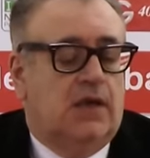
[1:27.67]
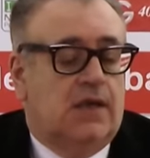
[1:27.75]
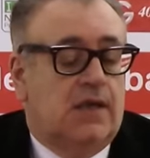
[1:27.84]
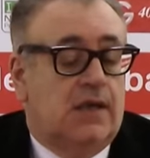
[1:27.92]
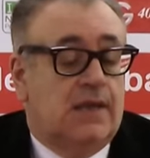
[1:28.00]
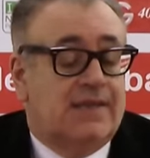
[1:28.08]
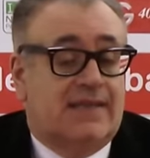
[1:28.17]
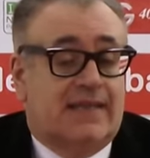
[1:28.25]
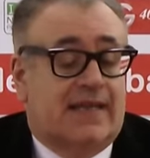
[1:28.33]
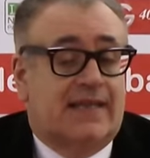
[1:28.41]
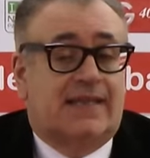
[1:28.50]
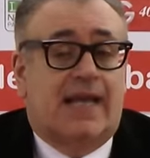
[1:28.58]
Eh, si
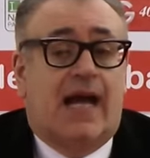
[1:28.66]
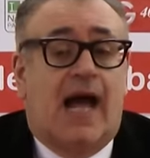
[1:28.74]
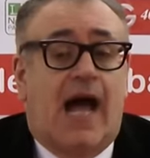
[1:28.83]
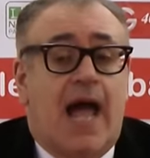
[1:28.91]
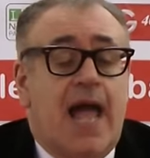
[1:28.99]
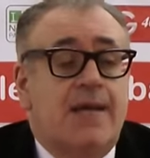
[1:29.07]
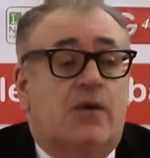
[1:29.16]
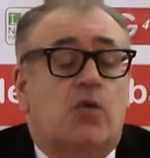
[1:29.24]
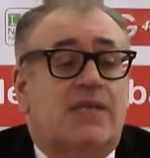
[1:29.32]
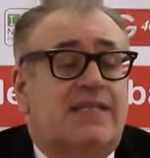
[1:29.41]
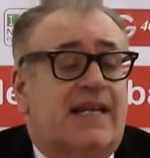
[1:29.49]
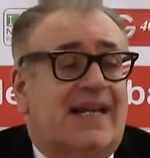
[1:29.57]
tratta in
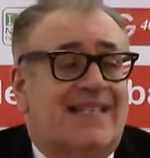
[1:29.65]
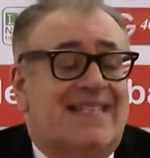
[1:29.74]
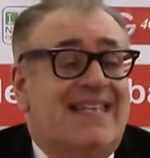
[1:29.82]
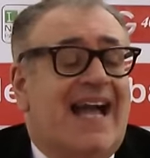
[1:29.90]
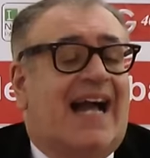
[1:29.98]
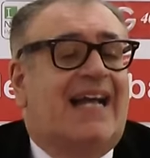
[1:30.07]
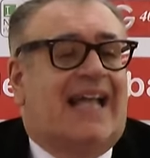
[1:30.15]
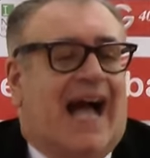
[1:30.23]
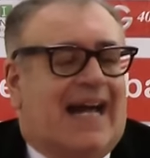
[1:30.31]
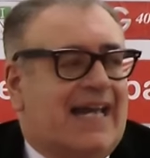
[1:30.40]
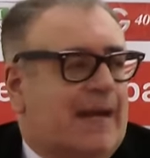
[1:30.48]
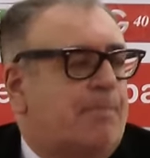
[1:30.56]
questi casi di
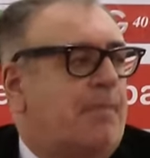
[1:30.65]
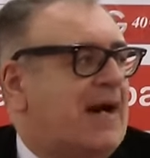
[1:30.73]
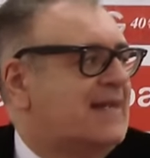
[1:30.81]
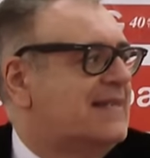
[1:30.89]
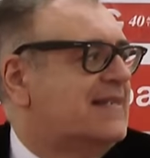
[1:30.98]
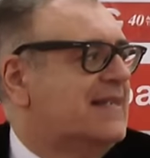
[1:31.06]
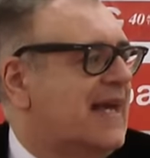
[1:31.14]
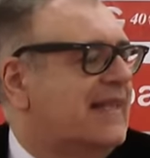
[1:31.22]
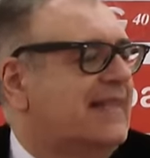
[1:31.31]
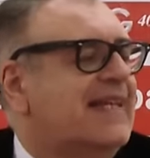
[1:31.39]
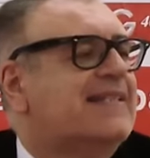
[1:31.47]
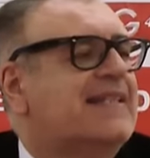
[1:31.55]
aggrapparsi
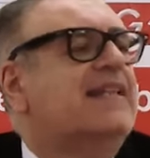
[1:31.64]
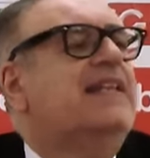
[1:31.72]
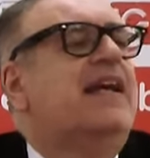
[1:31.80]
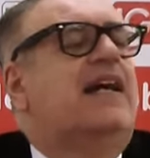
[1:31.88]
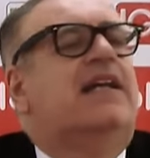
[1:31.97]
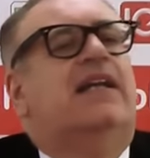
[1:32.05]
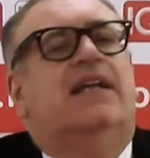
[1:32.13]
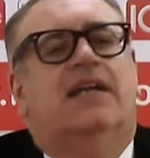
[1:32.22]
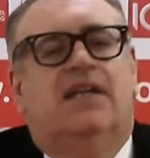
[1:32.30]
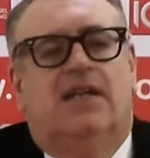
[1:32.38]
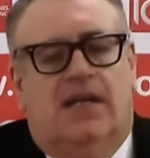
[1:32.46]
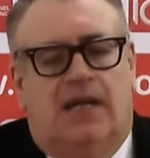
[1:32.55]
a dei segnali
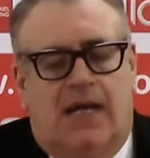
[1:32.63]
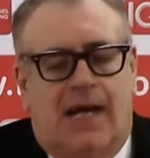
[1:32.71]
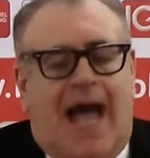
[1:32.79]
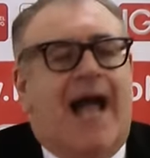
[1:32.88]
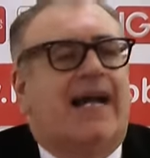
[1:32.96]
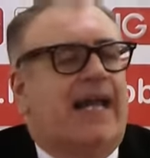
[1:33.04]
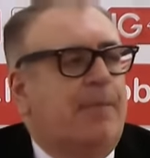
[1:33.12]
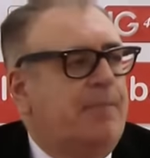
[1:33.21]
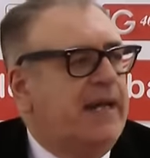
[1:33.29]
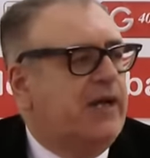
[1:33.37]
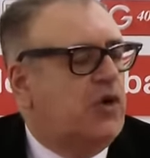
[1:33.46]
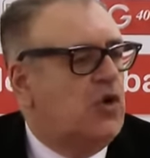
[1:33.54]
eh, anche
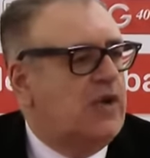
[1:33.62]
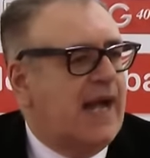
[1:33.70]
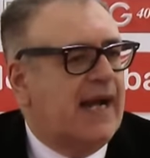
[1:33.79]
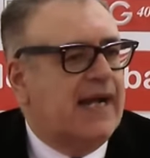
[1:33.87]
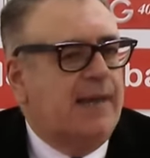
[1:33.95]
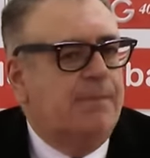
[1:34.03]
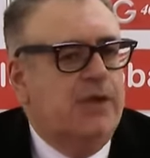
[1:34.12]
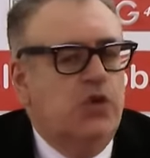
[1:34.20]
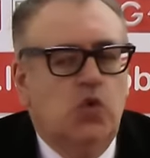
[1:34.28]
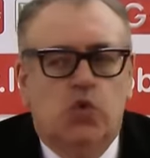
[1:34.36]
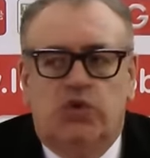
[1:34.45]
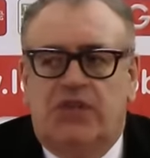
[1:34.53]
piccoli, anche
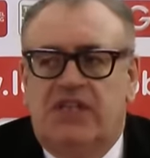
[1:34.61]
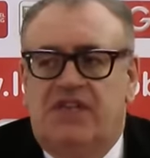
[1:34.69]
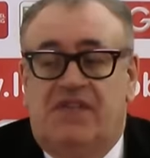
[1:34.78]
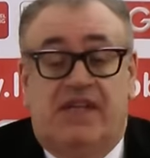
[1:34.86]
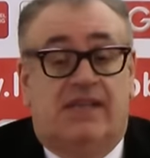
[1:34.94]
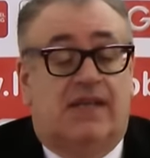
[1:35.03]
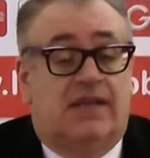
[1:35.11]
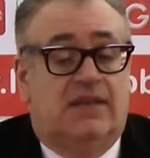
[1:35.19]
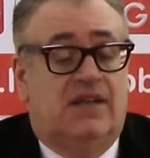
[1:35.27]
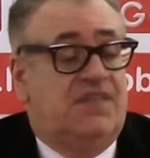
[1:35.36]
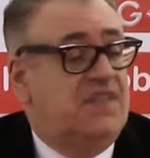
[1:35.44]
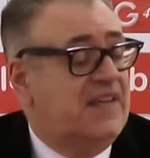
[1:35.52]
minuti di vita.
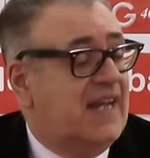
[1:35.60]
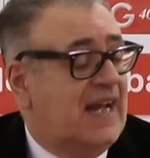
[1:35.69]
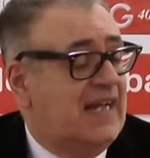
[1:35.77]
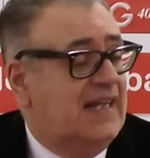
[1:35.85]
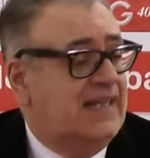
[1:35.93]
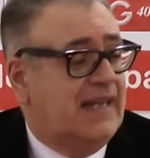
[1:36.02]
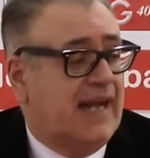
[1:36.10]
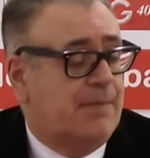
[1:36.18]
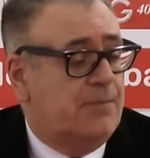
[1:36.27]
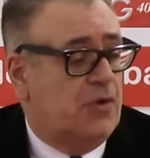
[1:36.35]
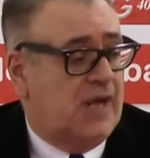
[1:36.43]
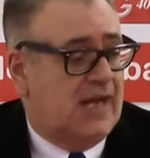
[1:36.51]
I finali di
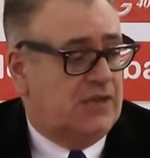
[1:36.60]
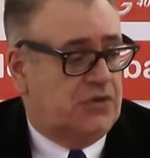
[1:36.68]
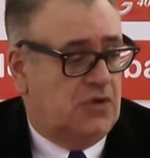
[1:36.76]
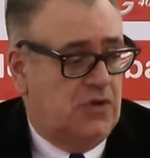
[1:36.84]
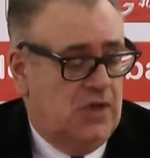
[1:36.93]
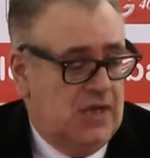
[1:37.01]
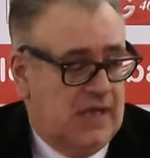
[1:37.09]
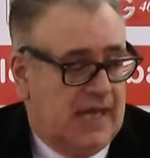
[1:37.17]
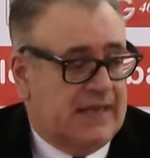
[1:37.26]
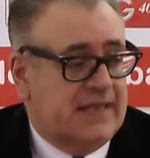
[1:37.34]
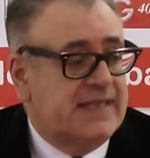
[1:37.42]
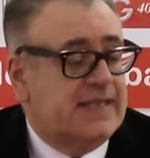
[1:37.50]
campionato
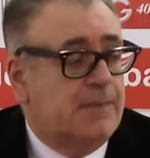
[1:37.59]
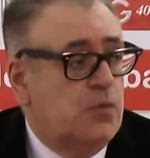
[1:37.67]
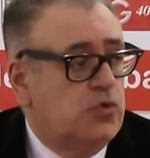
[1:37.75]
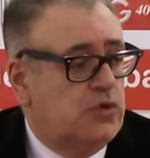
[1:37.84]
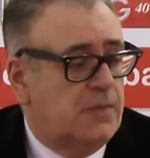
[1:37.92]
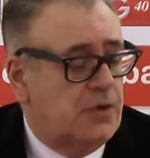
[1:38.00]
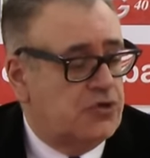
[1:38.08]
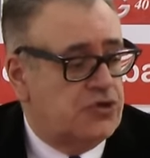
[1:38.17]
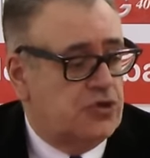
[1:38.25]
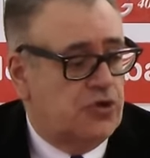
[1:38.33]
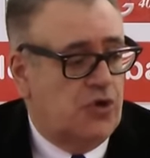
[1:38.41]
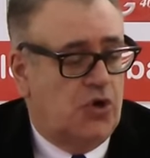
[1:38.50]
è risaputo,
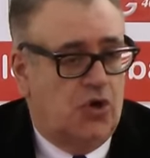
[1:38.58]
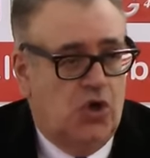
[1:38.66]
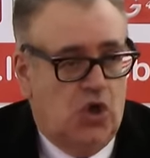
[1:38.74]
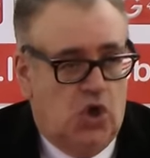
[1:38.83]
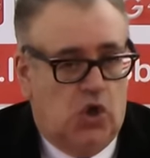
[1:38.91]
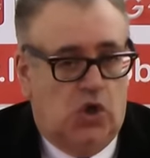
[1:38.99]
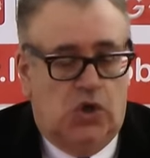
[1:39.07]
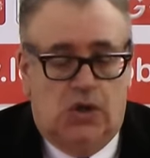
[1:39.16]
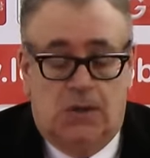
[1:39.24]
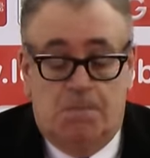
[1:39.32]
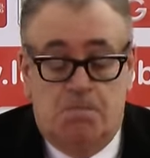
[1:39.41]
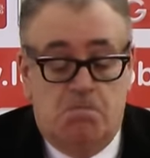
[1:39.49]
possono
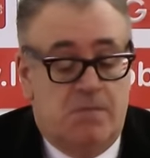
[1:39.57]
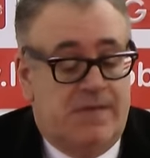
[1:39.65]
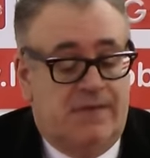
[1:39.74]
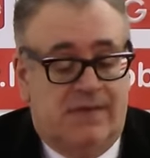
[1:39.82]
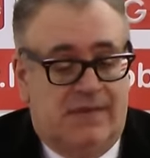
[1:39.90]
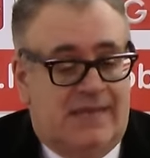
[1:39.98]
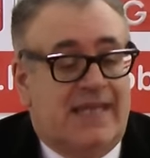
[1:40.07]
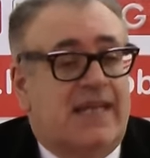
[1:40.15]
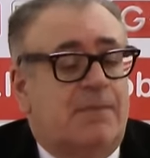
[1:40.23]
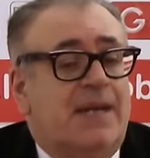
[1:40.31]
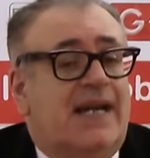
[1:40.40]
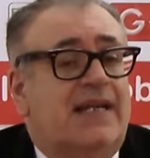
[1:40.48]
ehm,
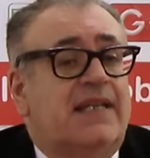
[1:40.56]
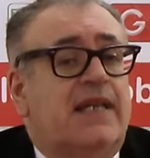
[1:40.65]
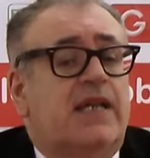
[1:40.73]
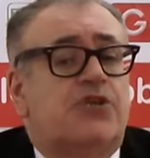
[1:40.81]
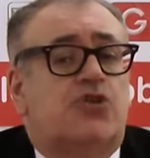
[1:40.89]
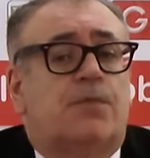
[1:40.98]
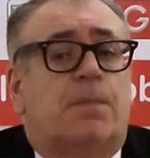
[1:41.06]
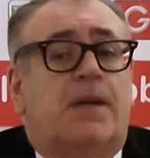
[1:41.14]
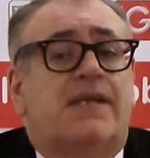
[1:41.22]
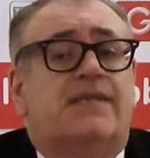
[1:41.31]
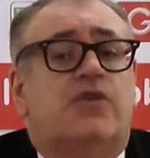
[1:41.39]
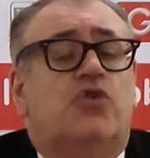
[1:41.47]
determinare delle
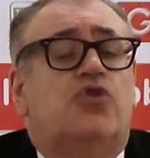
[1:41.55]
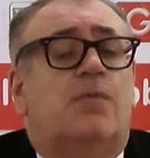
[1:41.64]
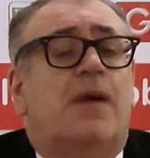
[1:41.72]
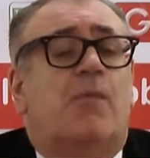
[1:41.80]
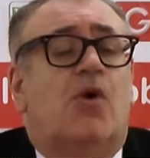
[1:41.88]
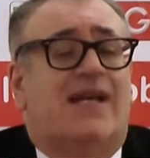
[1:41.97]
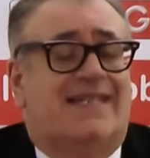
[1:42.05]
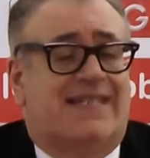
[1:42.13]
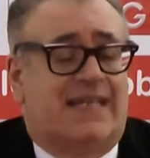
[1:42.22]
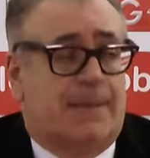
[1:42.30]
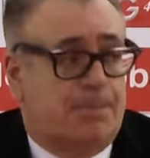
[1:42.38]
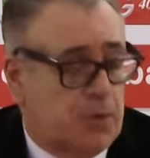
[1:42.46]
sorprese, noi dobbiamo
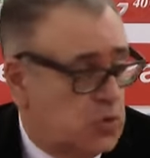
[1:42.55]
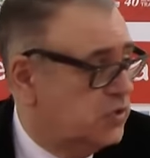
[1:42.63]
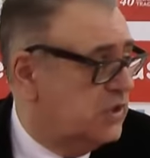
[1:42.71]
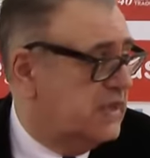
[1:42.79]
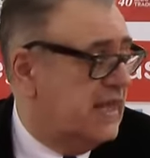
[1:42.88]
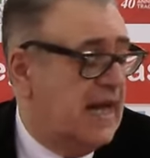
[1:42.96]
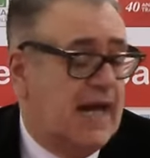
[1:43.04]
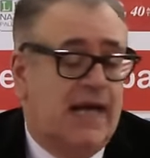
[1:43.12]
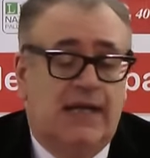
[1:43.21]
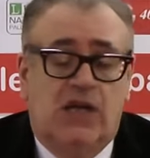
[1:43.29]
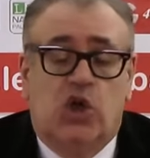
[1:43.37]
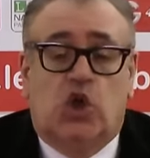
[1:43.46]
essere pronti a
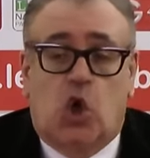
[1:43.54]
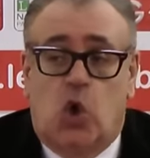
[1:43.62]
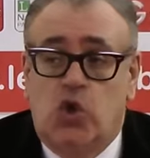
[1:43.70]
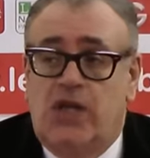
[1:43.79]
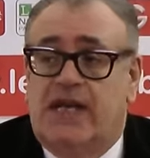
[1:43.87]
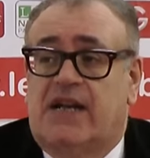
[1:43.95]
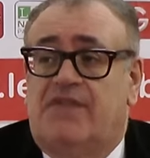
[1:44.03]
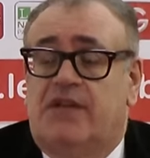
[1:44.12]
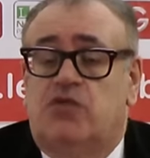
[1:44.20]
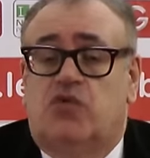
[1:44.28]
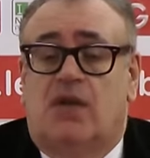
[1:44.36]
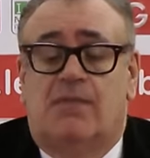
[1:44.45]
cogliere
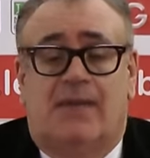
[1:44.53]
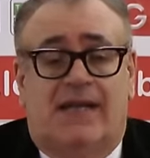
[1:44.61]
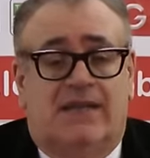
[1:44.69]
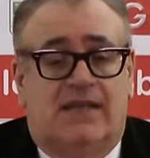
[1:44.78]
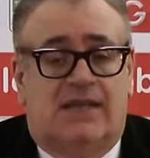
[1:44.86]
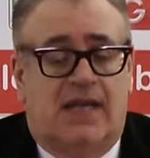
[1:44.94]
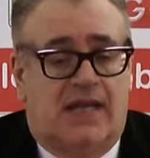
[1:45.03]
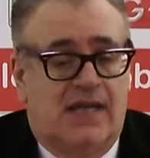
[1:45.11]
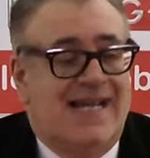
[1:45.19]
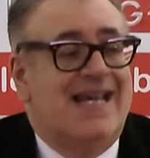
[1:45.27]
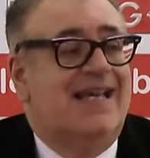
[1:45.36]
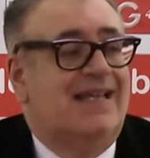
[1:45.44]
eventualmente
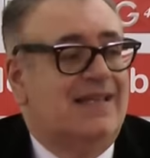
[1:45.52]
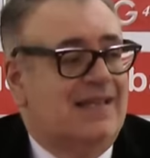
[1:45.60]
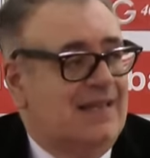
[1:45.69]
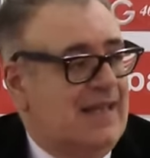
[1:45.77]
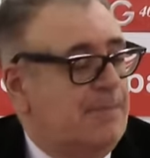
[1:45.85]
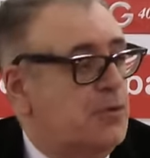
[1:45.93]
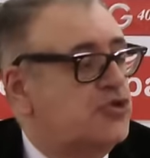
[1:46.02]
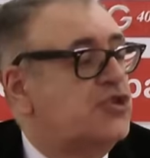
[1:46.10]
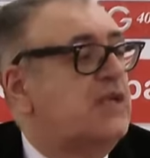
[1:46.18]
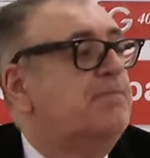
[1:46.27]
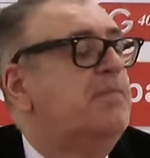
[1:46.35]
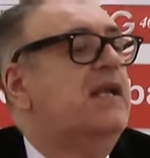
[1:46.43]
le
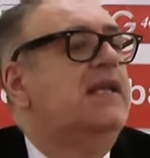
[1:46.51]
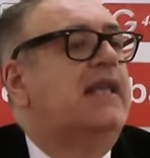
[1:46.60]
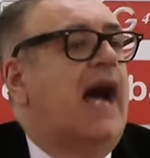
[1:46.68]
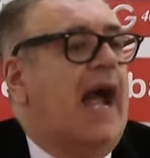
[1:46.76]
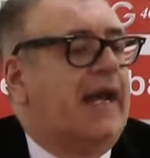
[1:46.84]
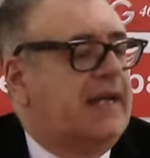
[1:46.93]
possibilità.